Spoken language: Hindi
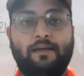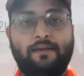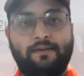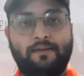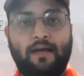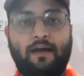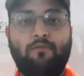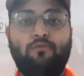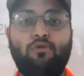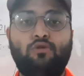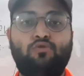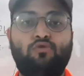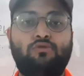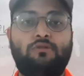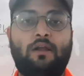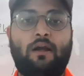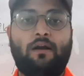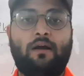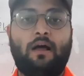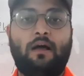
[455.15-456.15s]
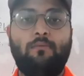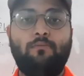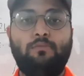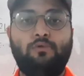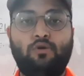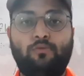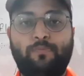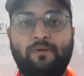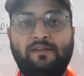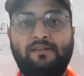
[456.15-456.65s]
या वो दूसरा काम
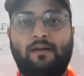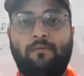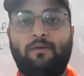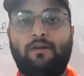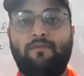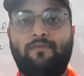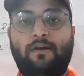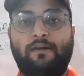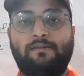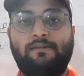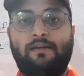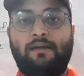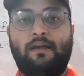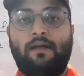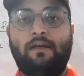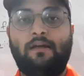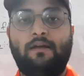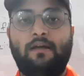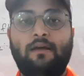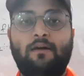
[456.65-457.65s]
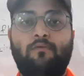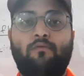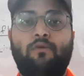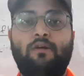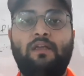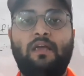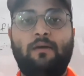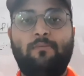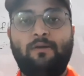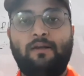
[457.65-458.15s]
जो पिज़्ज़ा मैन्युफैक्चर है वो
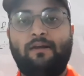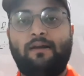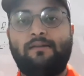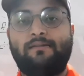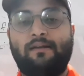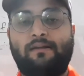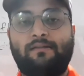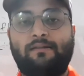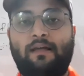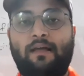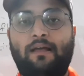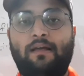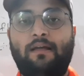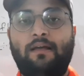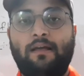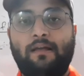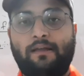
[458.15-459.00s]
ये भी कर सकता है